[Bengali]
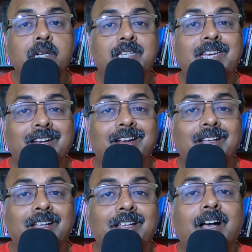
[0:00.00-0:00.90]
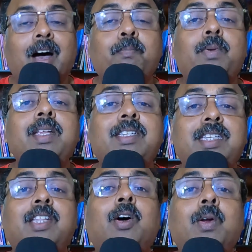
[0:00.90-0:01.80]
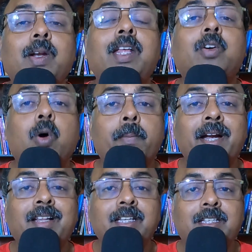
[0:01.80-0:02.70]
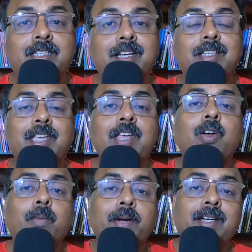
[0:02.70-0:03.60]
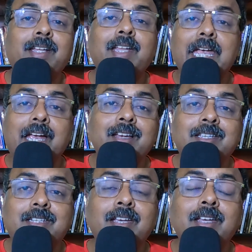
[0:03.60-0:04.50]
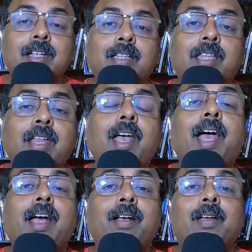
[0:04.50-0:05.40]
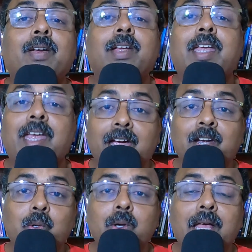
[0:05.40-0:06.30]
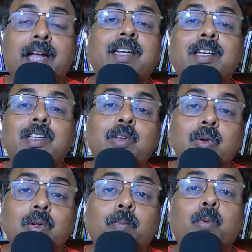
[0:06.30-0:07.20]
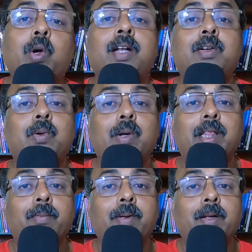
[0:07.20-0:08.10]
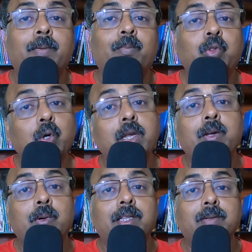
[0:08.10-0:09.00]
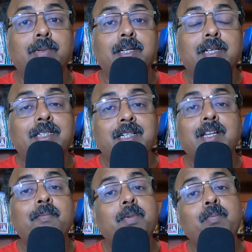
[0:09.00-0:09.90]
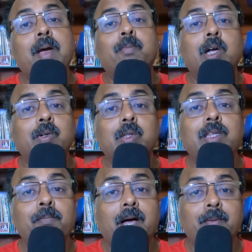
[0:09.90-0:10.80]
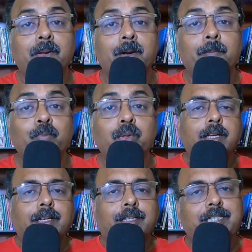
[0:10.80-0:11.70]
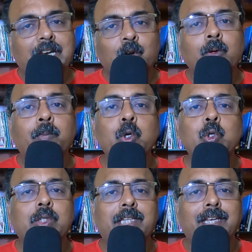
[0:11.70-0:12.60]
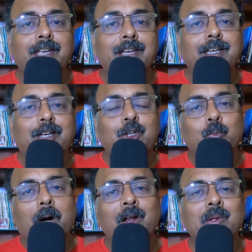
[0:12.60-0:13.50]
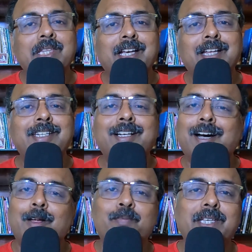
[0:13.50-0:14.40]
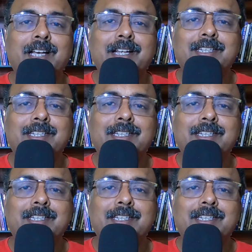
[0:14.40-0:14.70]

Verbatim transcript: বলছেন আপনি যে ধরনের কমেন্ট দিচ্ছেন সেই কমেন্টের এগেনস্টে তিনি এআই টুল একটা কিছু প্রোডাক্ট করে দেবে তৈরি করে যেটা আপনি ব্যবহার করতে পারবেন যে কোনো প্রযুক্তিরই কিছু ভালো দিক আছে খারাপ দিক